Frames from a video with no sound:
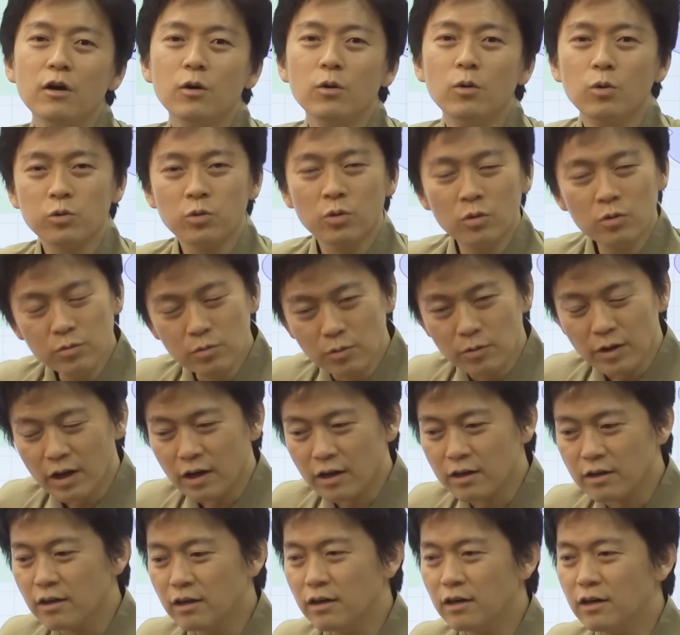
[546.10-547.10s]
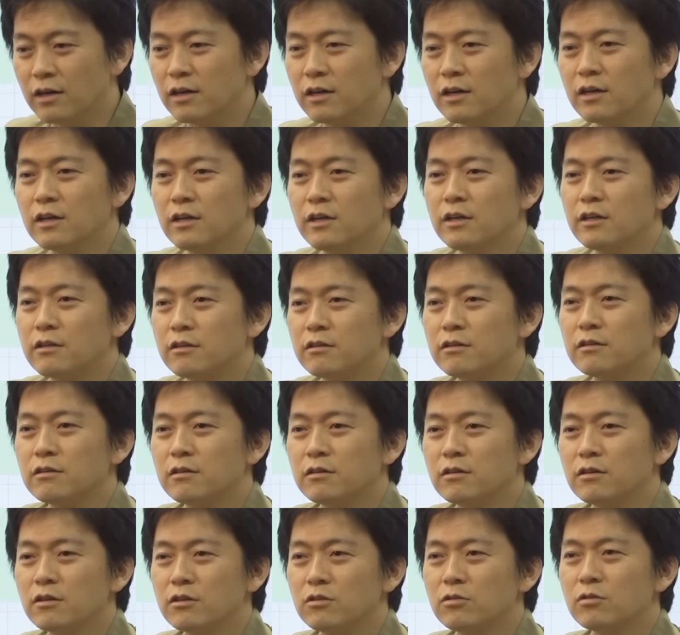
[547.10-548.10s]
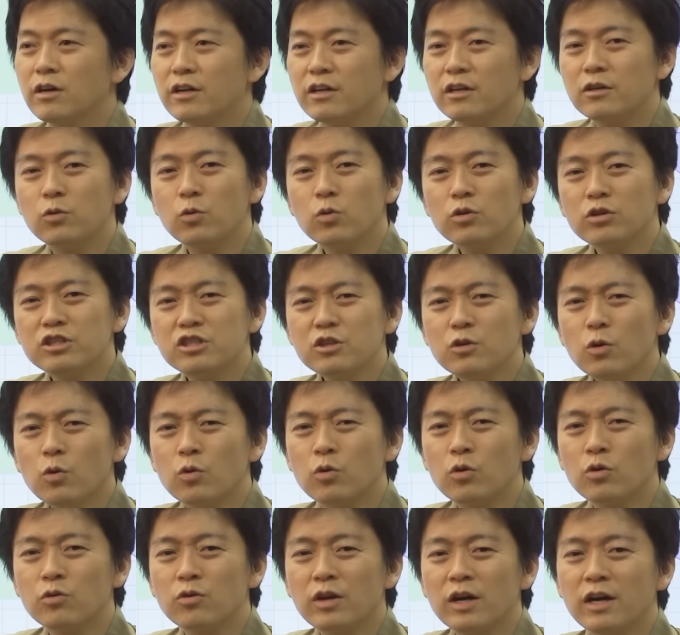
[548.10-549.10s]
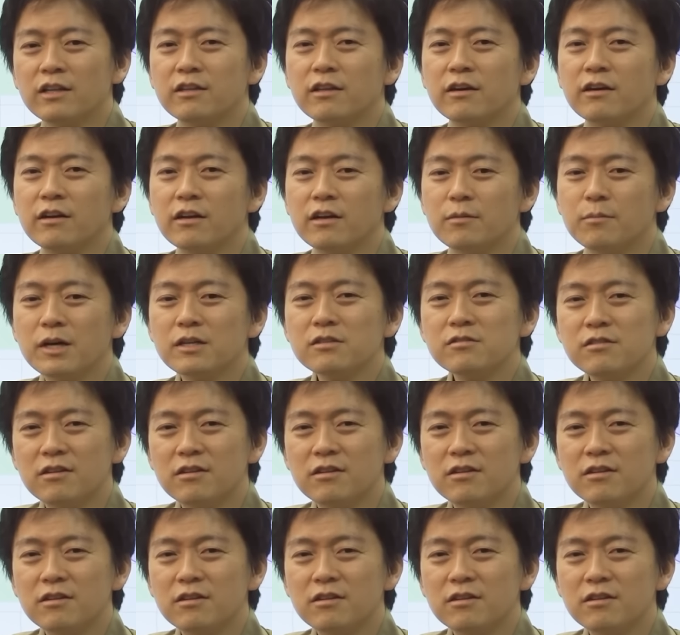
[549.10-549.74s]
ほとんどないな。ね、っていうかね、飛行機事故起こるぐらいやったらね、まず